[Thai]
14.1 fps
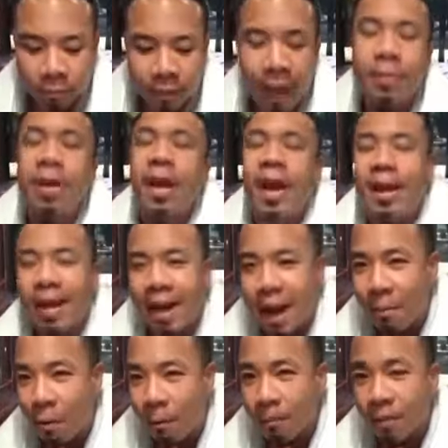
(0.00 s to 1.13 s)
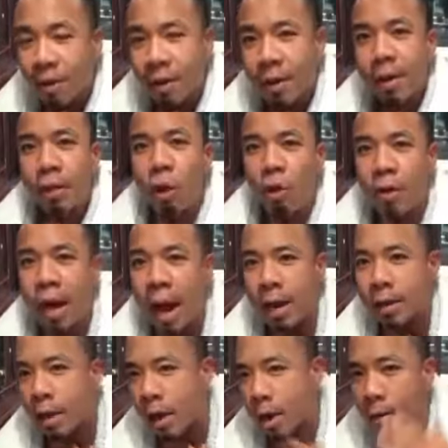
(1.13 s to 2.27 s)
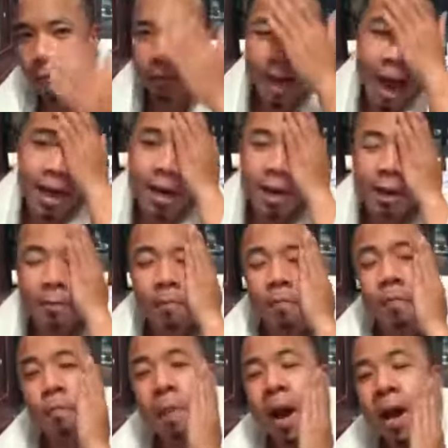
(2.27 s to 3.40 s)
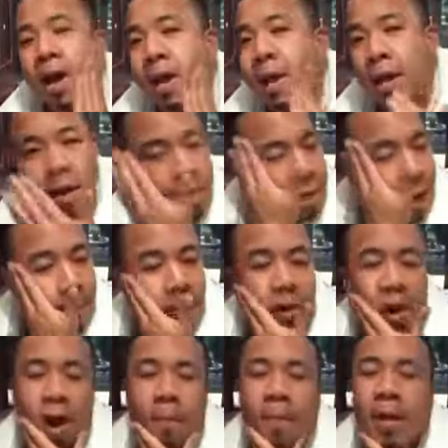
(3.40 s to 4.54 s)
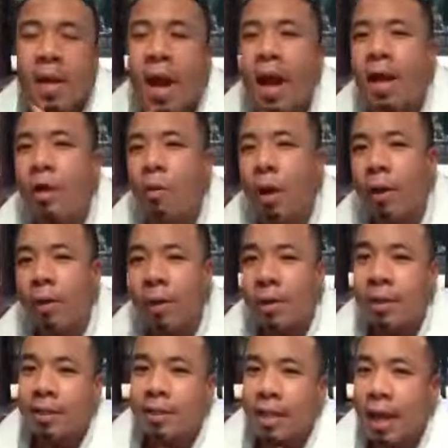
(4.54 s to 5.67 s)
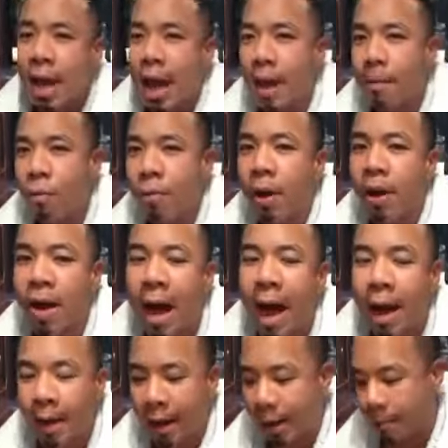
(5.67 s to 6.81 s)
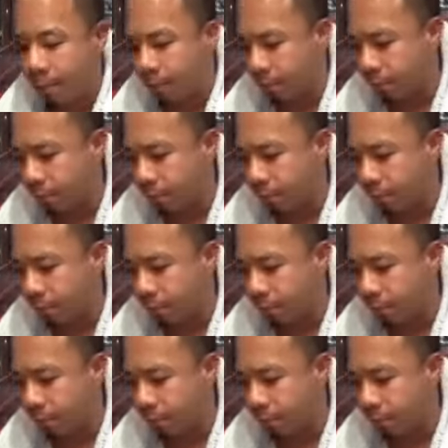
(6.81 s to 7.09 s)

ตามที่เห็นนะครับผม โดนแดด เยอะ หน้านี้ไหมเลย ยับแล้วก็เป็นไข้ด้วย เสียงแหบพูดไม่ค่อยได้นะครับ